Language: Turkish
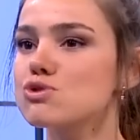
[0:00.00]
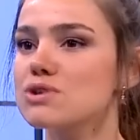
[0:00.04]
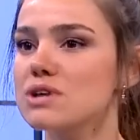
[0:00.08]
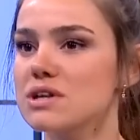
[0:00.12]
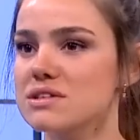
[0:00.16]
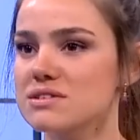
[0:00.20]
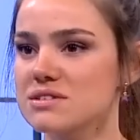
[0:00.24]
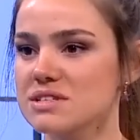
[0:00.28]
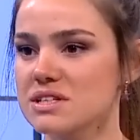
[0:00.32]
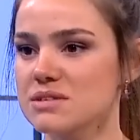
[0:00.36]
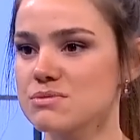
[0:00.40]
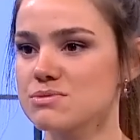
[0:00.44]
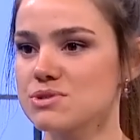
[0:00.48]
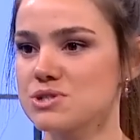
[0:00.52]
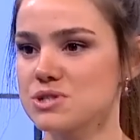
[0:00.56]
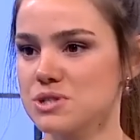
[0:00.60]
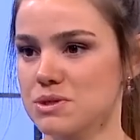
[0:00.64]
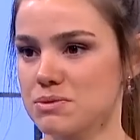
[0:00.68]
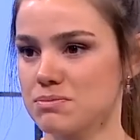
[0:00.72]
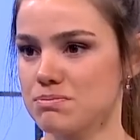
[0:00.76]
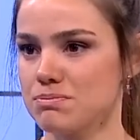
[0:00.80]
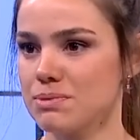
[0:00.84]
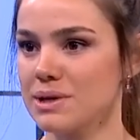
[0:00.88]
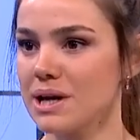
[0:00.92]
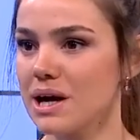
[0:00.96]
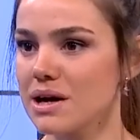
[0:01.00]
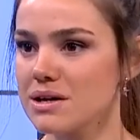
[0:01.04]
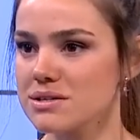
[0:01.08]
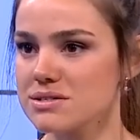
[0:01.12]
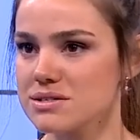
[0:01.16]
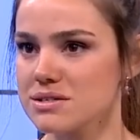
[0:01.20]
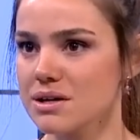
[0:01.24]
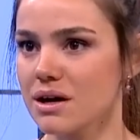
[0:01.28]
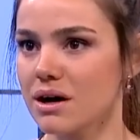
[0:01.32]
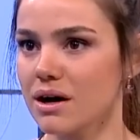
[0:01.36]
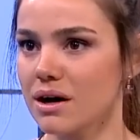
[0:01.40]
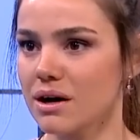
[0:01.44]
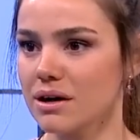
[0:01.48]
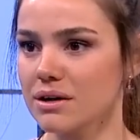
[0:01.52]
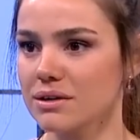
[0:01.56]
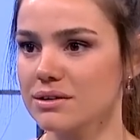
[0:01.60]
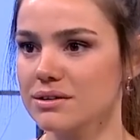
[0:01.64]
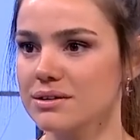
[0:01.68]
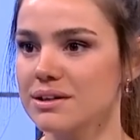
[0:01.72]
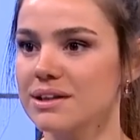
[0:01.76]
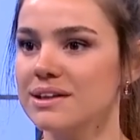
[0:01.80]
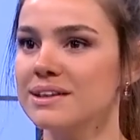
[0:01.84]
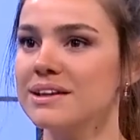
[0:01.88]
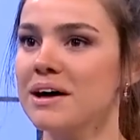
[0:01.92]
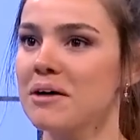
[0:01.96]
küçük yatırımcı biraz
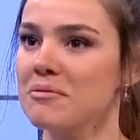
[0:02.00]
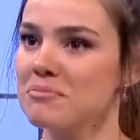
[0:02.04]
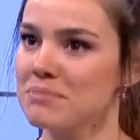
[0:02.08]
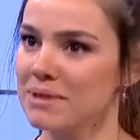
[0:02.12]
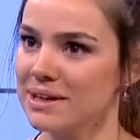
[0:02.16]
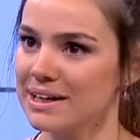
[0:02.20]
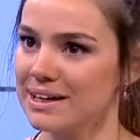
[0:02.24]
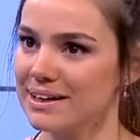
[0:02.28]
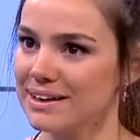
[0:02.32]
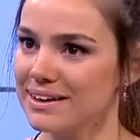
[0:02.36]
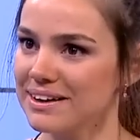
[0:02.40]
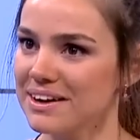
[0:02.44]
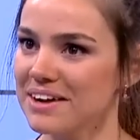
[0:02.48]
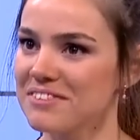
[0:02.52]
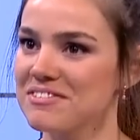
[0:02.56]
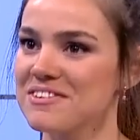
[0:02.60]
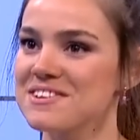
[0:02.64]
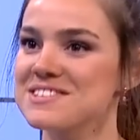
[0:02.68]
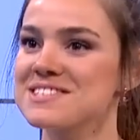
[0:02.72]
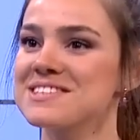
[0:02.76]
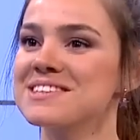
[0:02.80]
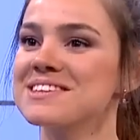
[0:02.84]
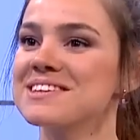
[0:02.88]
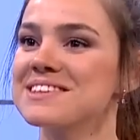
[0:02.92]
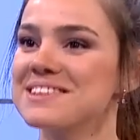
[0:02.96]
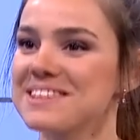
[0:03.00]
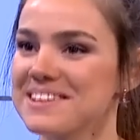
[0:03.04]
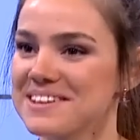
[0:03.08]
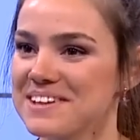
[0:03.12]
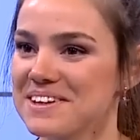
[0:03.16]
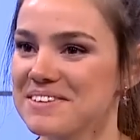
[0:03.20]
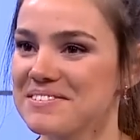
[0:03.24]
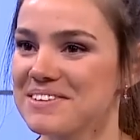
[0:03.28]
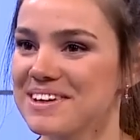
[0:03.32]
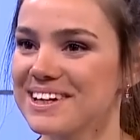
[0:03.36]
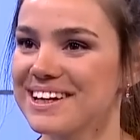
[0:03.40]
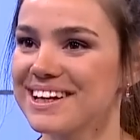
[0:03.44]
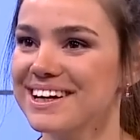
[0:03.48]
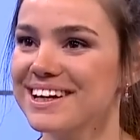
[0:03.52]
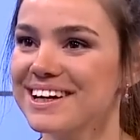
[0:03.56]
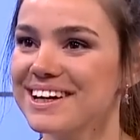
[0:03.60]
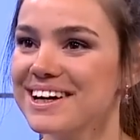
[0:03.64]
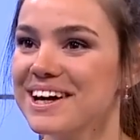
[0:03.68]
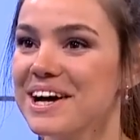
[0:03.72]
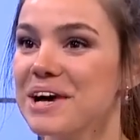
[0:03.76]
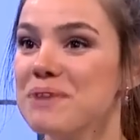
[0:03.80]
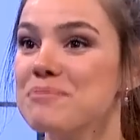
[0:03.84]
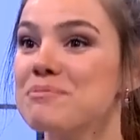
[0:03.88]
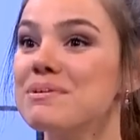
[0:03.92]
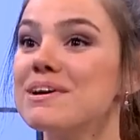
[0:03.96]
daha dinlenmeli, kafasını
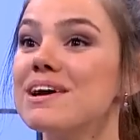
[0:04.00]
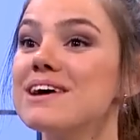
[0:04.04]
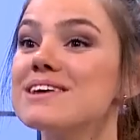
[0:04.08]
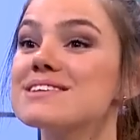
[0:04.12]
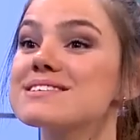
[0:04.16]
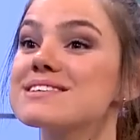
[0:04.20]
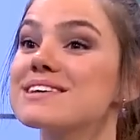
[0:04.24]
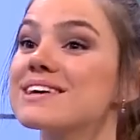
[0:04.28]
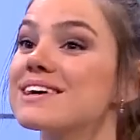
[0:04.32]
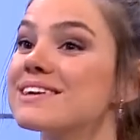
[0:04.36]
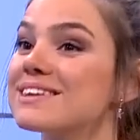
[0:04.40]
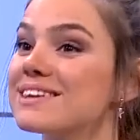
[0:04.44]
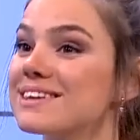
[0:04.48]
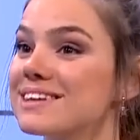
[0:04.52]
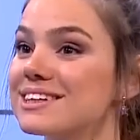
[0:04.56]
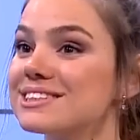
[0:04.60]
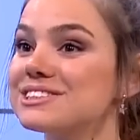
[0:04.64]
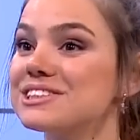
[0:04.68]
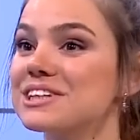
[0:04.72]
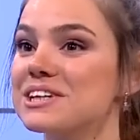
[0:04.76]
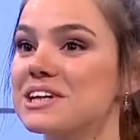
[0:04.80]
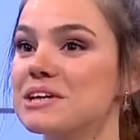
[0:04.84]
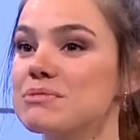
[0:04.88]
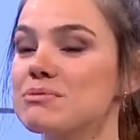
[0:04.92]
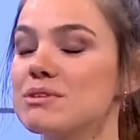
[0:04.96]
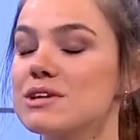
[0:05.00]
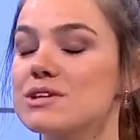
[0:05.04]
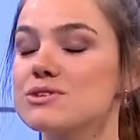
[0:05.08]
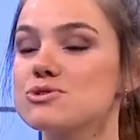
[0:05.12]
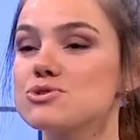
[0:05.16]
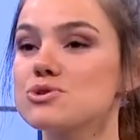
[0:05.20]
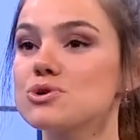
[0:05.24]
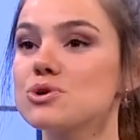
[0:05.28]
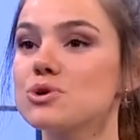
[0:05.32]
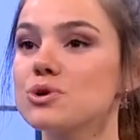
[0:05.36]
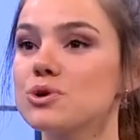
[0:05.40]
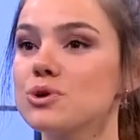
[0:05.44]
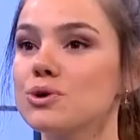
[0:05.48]
dinlemeli, biraz kenara çekilmeli.